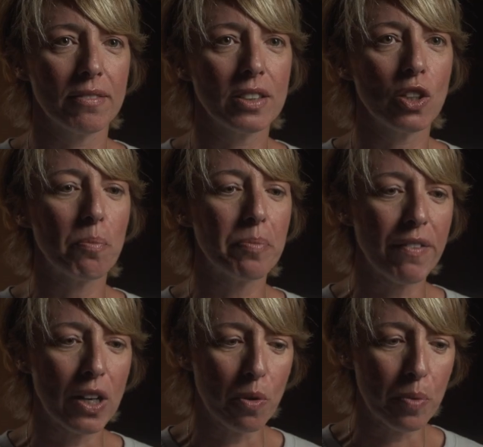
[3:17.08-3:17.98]
si
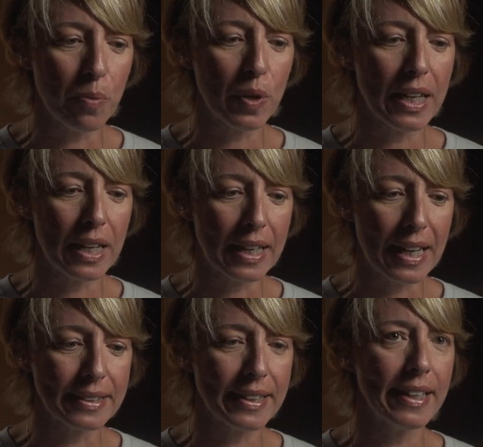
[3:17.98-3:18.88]
rompevano proprio le, le
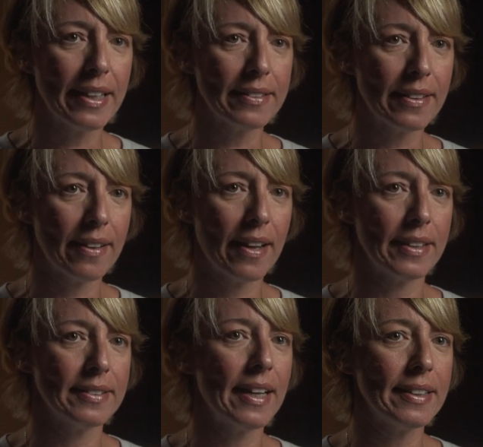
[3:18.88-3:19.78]
catene
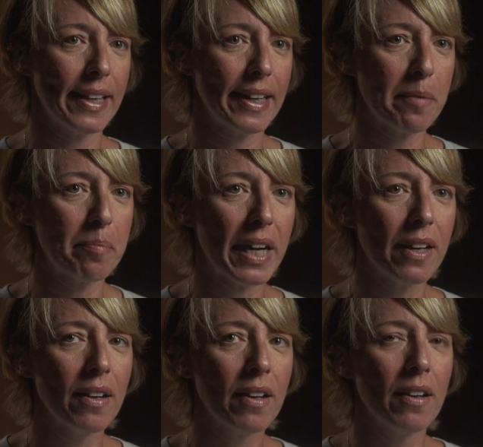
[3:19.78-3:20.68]
delle, delle tenebre